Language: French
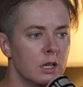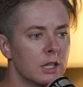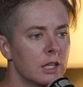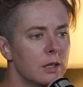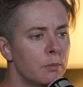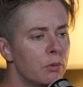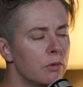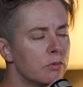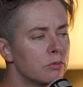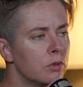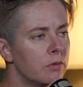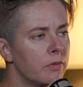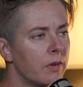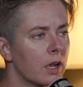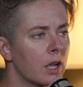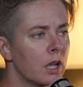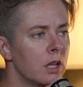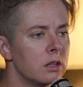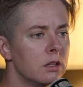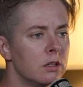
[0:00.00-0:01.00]
qui peuvent te
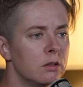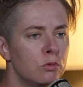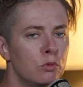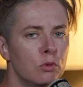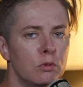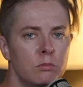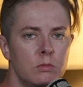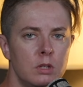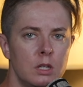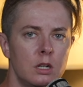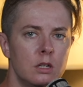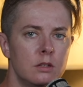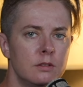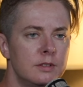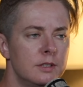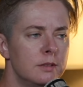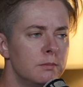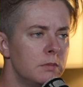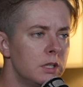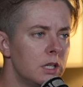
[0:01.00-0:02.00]
faire gagner 2000,
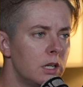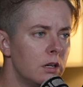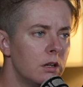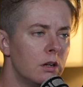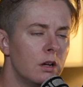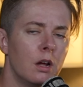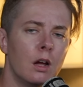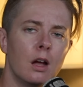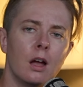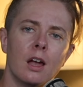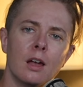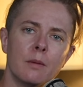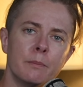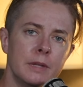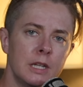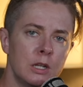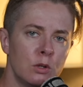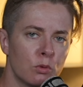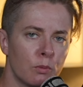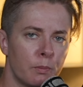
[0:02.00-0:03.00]
10 000, 1
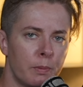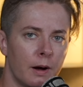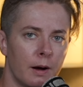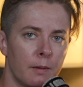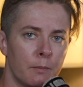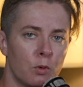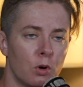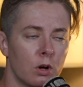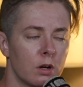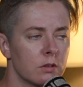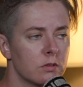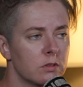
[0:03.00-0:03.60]
million par mois.